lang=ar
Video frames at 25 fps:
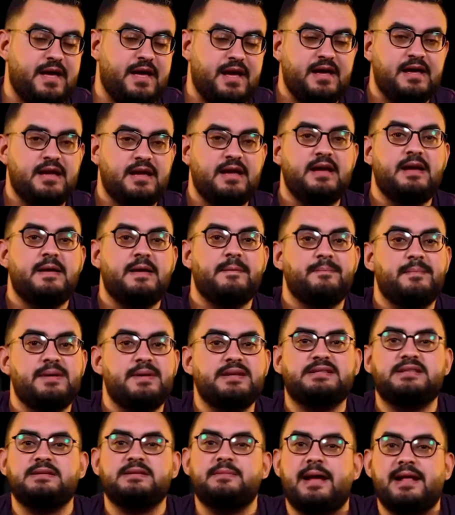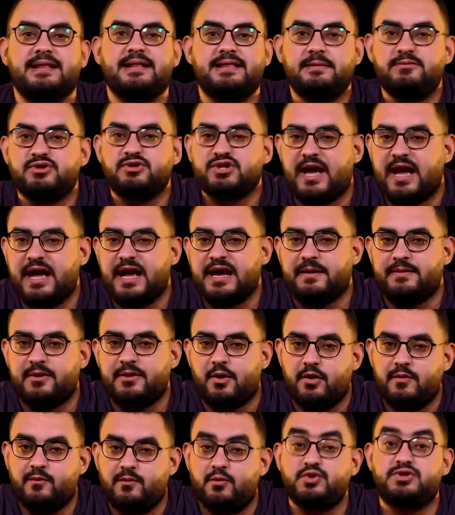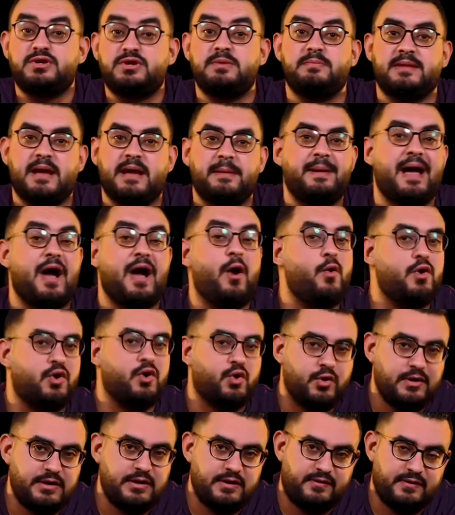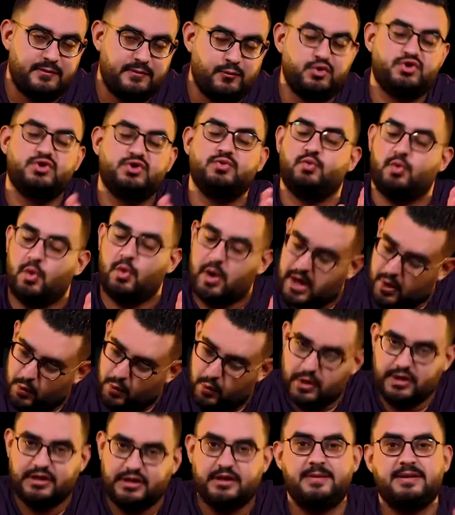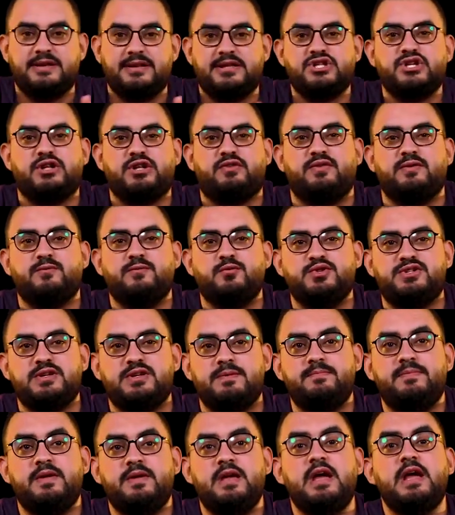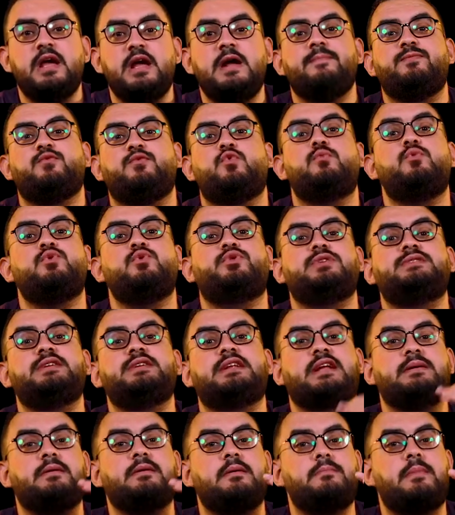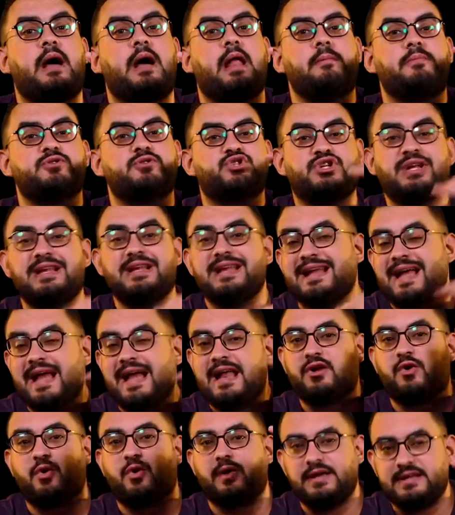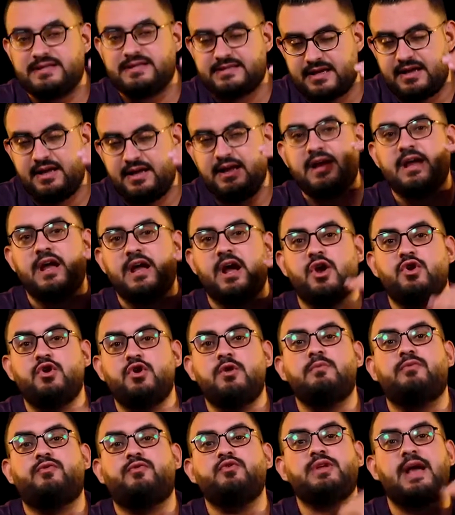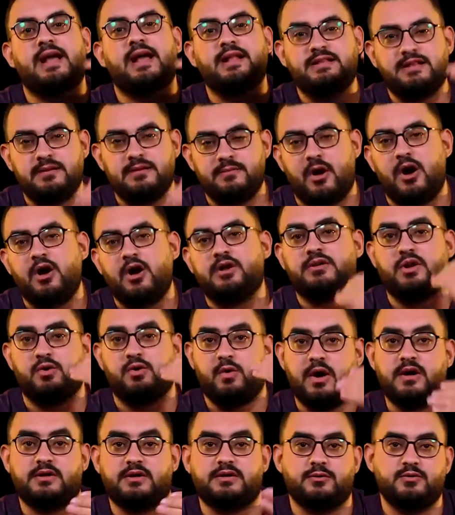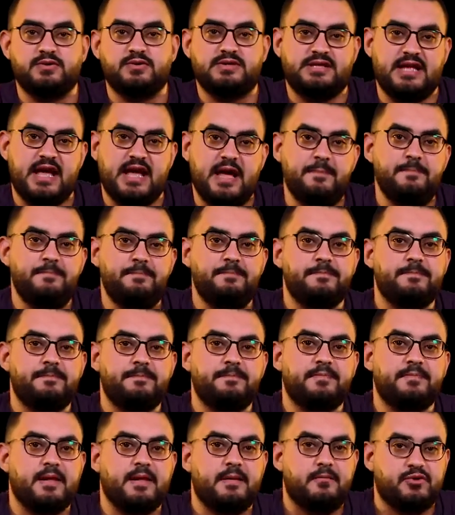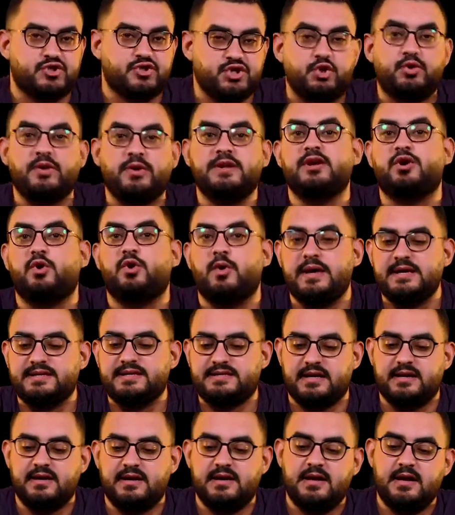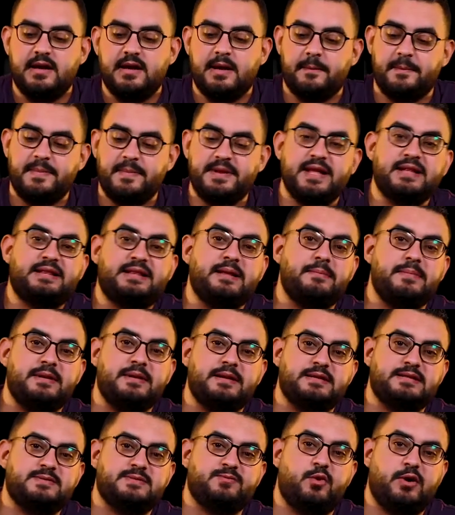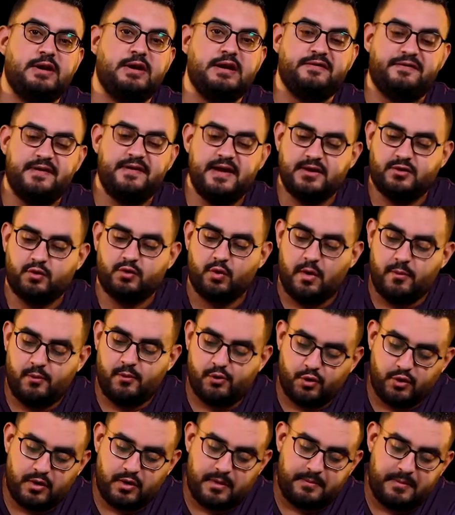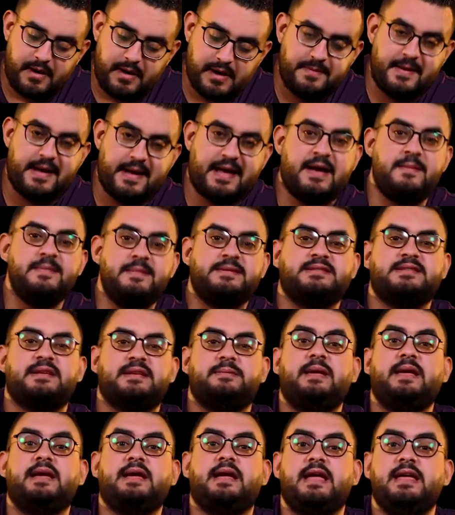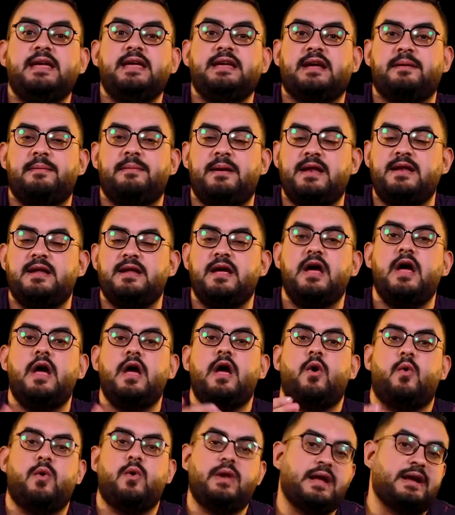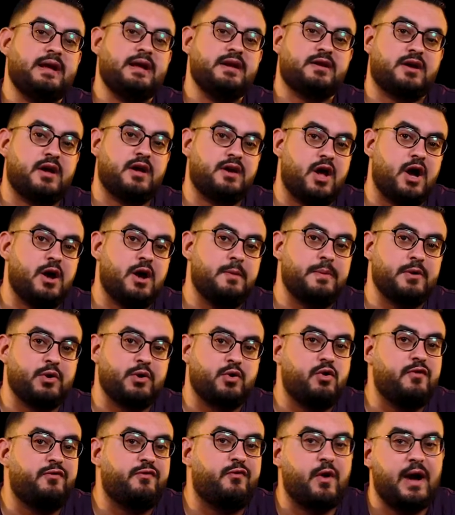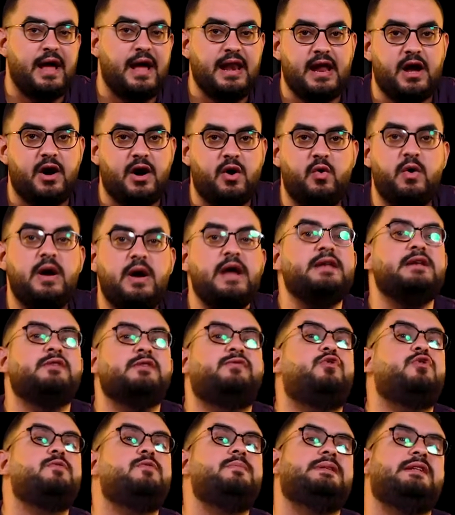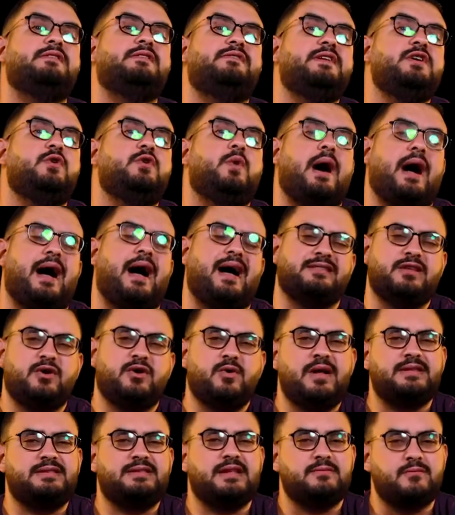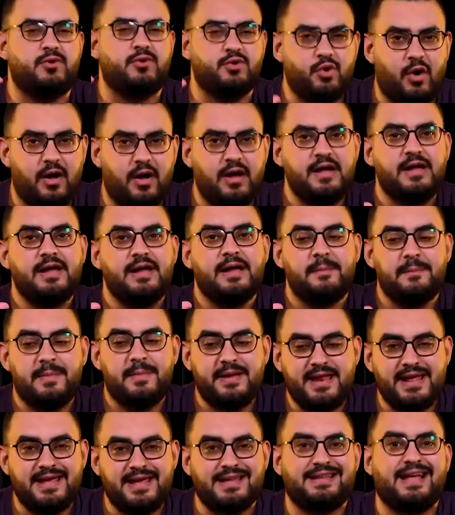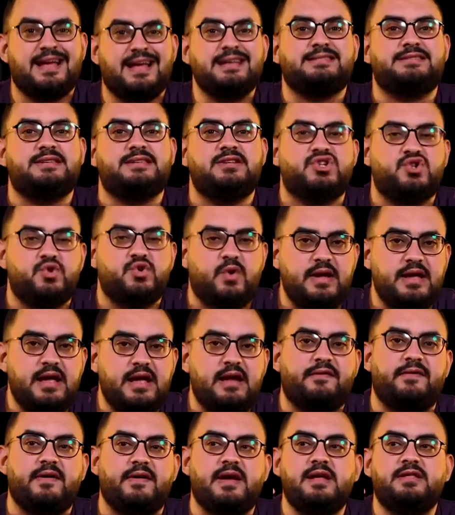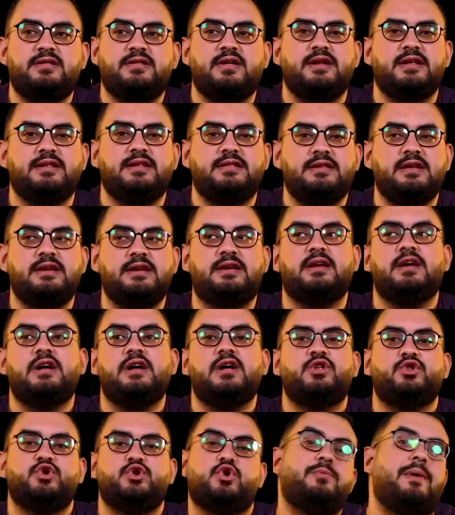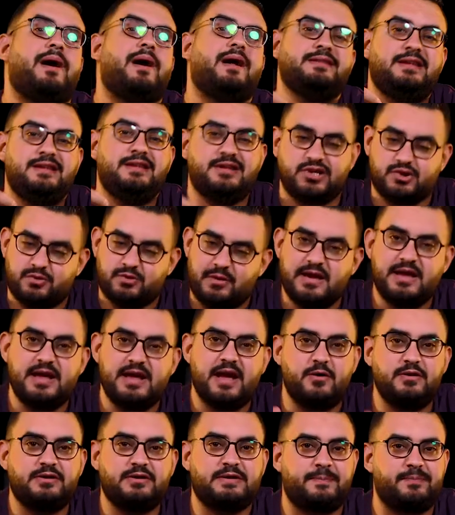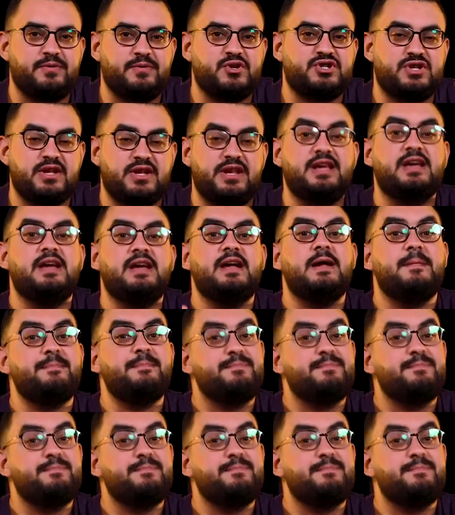ده بس ما قدمش حاجه من اول الموسم جاب اول جول ليه في الموسم واول دبل ديجيت في الموسم ومنتظر كمان مع الماتشات اللي جايه الكويسه ان هو المفروض يقدم اكتر واكتر واستهام ماتشاته كانت كويسه بدايه من الاسبوع اللي فات ومرورا باربع خمس اسابيع جايين كمان ولكن كان اكبر خوف وقلق هو ان فورمه الفريق وقع دلوقتي الموضوع بدا يتحسن شويه فيقدر يديك طمانينه شويه وانت بتشتري